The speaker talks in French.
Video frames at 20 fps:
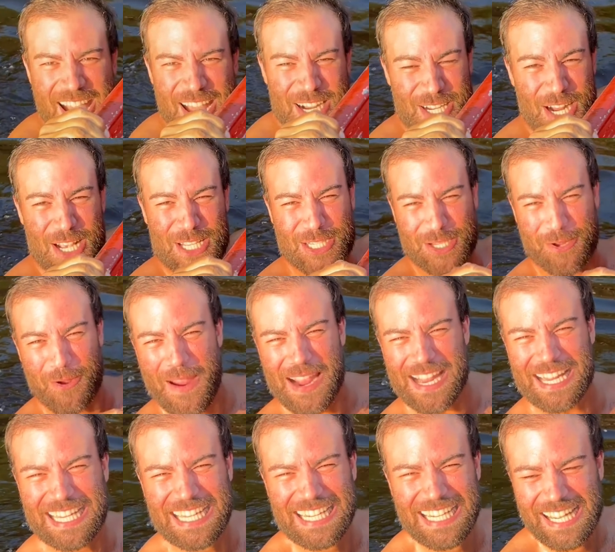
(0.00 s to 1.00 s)
Je suis
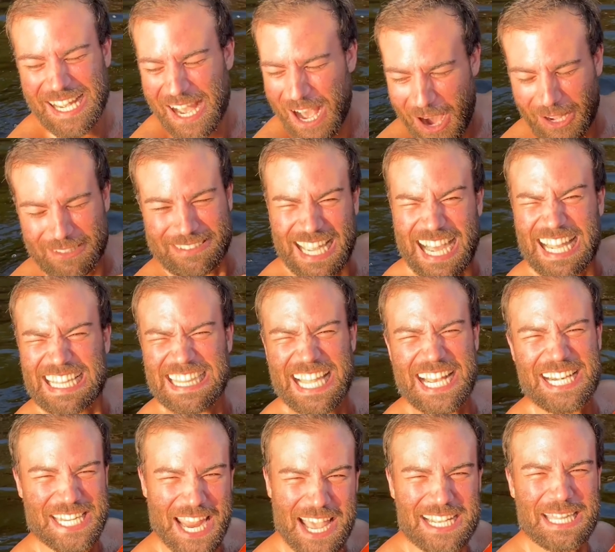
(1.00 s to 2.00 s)
en train de
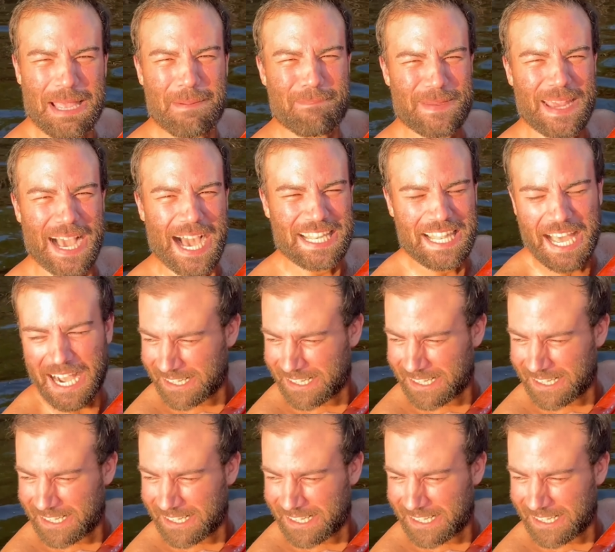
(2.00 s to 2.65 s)
nager avec des piranhas